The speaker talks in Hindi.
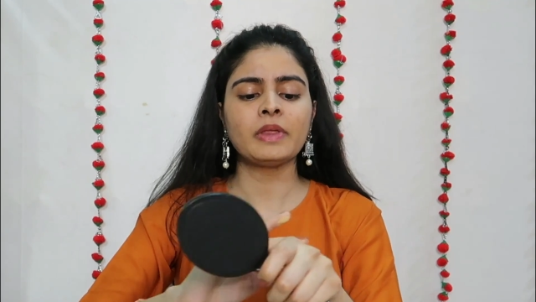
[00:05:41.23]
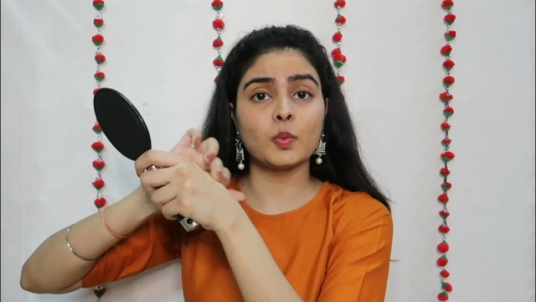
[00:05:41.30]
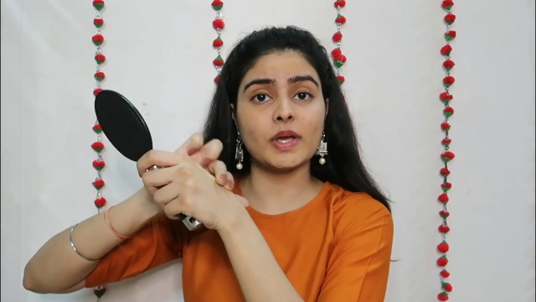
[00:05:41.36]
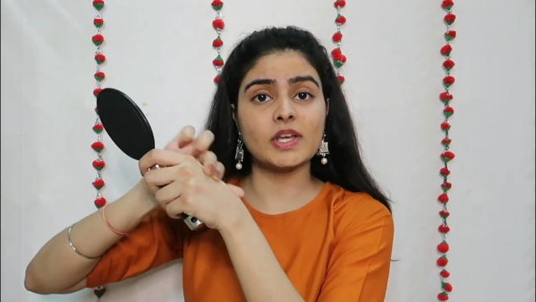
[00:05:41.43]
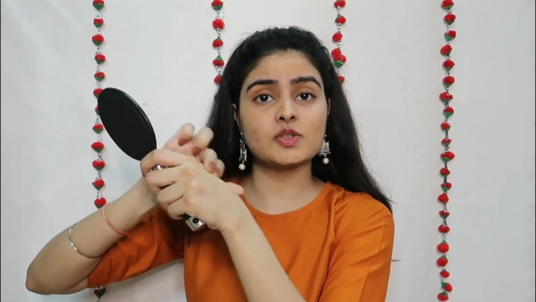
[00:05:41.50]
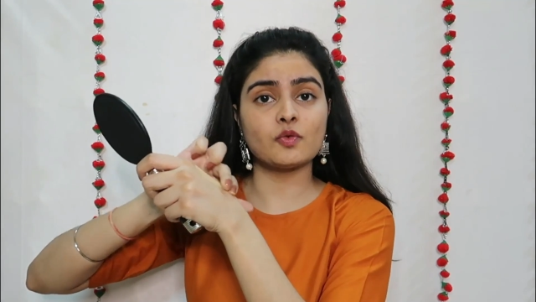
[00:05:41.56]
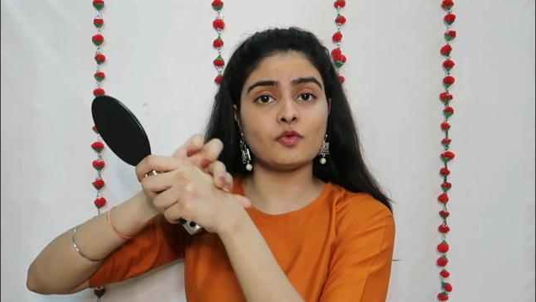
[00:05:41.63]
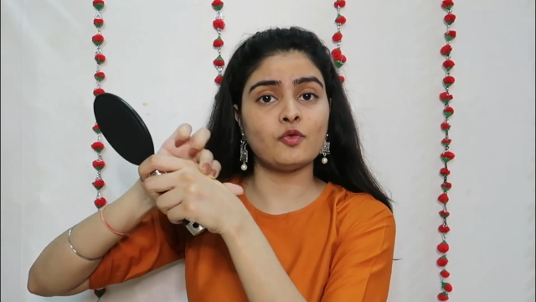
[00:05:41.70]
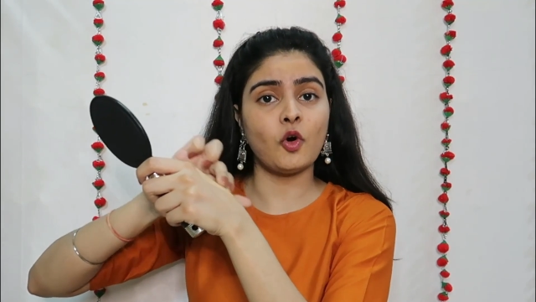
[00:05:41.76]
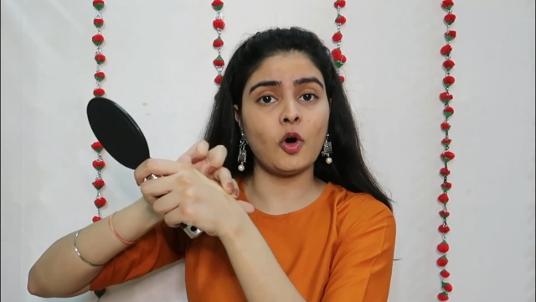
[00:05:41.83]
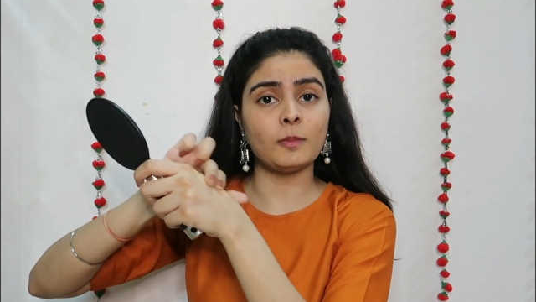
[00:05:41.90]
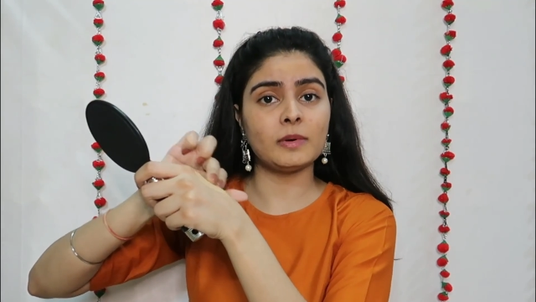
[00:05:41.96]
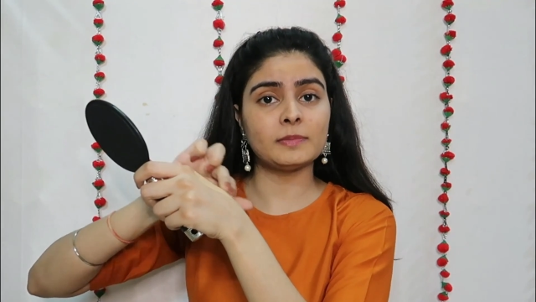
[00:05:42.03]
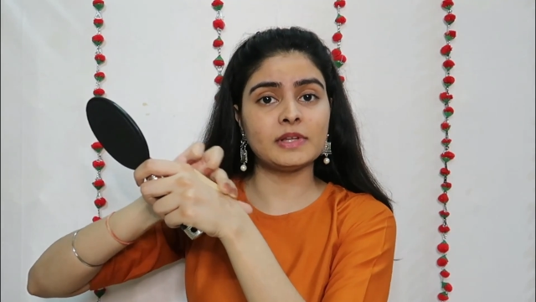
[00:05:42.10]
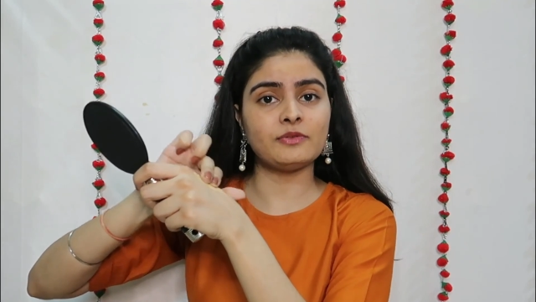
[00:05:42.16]
ऑलवेज
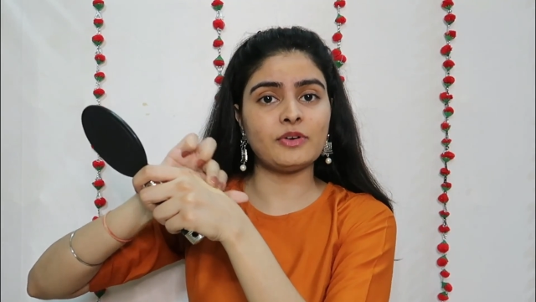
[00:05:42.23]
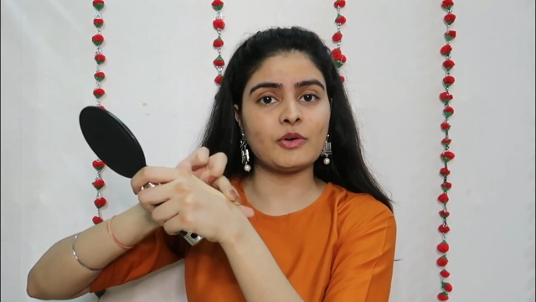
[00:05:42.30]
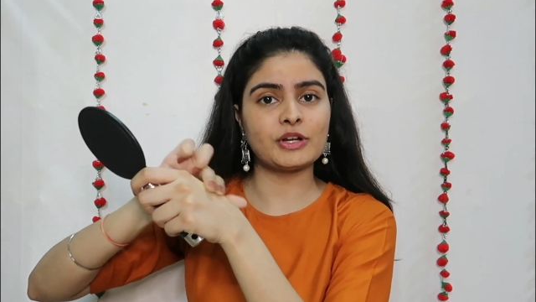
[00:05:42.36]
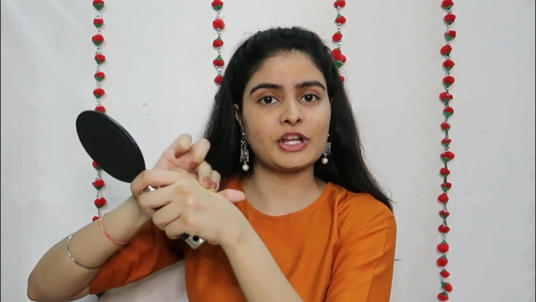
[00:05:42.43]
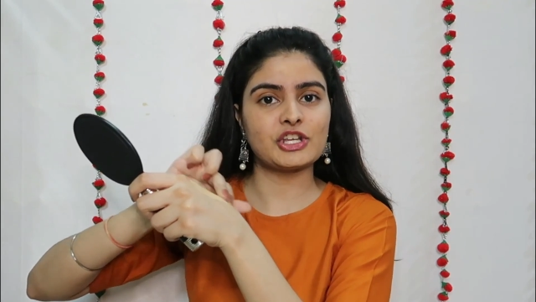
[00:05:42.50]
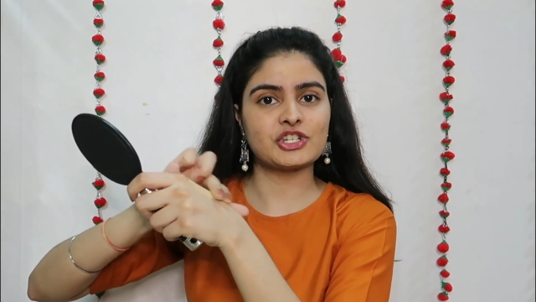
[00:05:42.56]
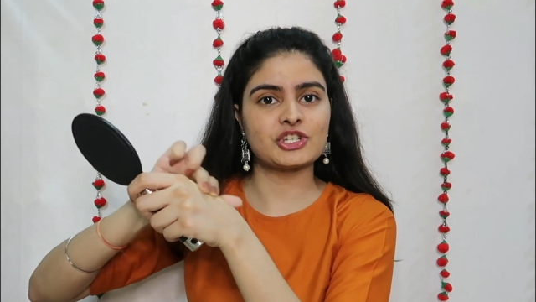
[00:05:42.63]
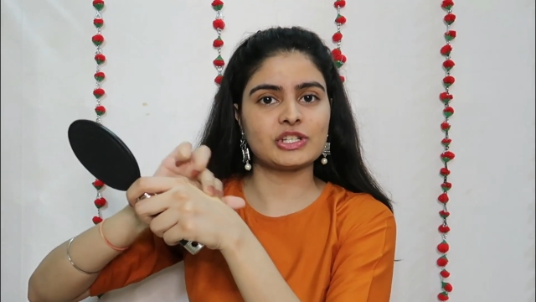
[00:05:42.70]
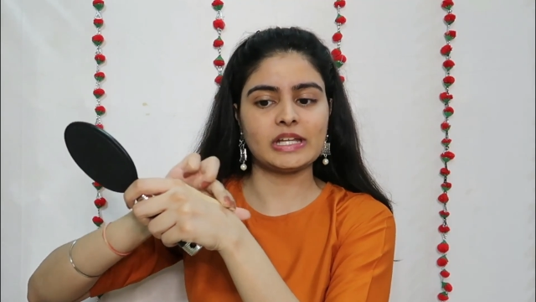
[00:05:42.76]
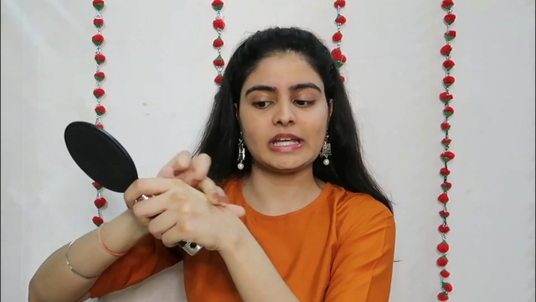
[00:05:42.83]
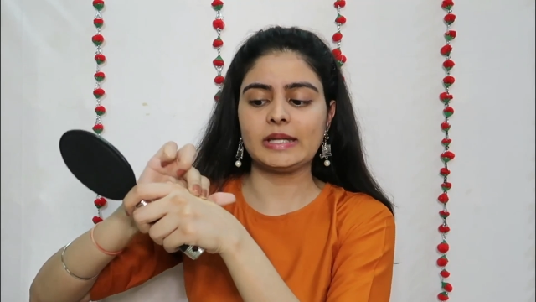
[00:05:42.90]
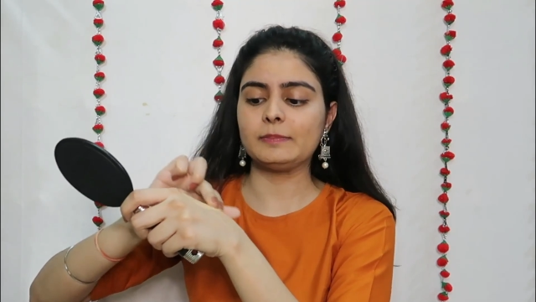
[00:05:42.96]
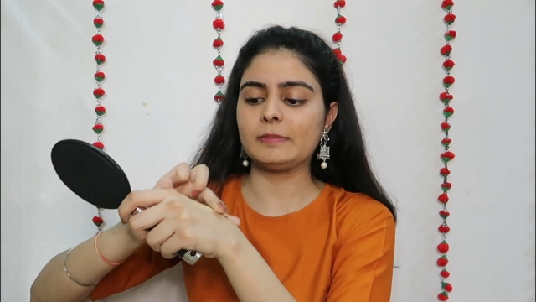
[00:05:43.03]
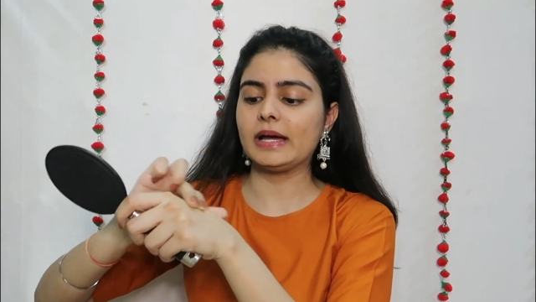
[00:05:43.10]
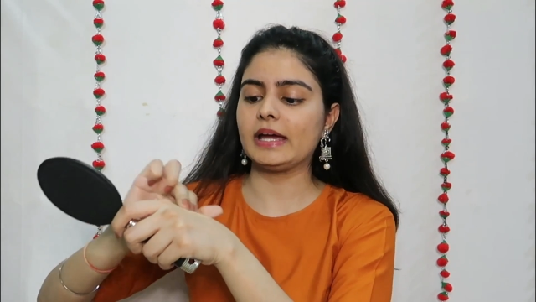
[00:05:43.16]
वार्म अप द फाउंडेशन
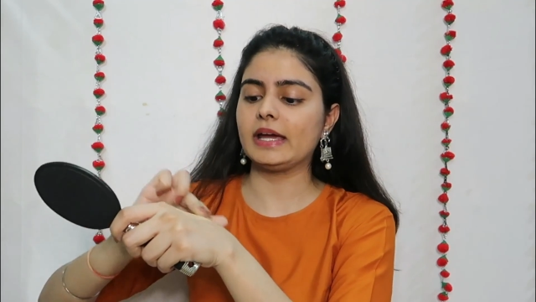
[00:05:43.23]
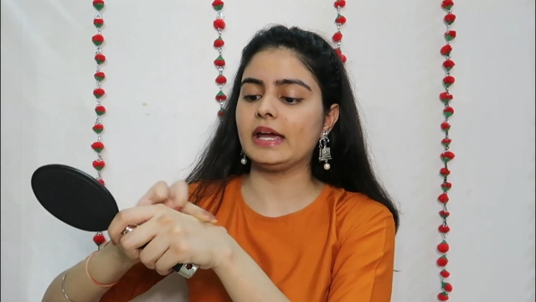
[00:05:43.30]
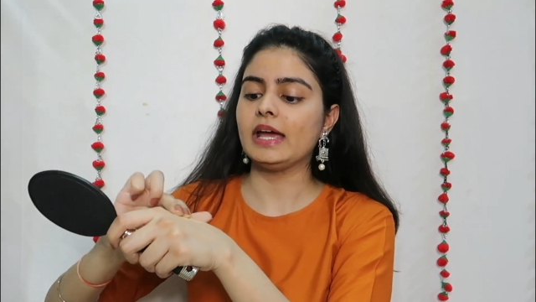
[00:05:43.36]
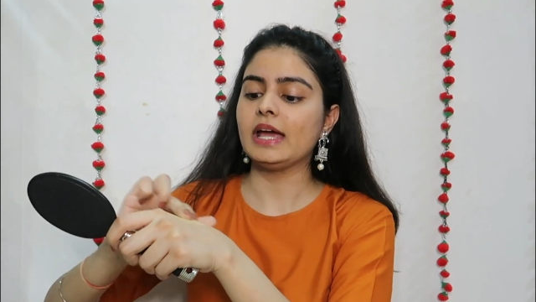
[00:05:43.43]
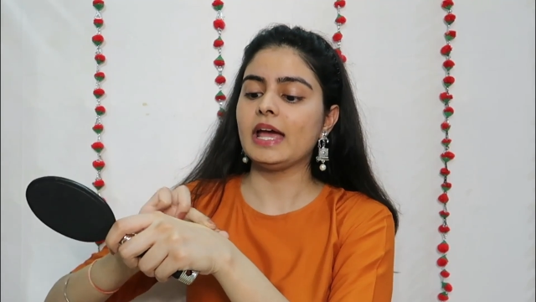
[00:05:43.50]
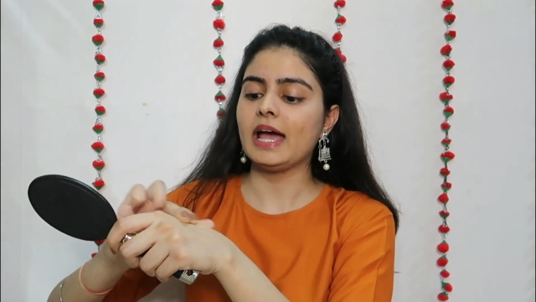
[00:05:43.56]
इन माई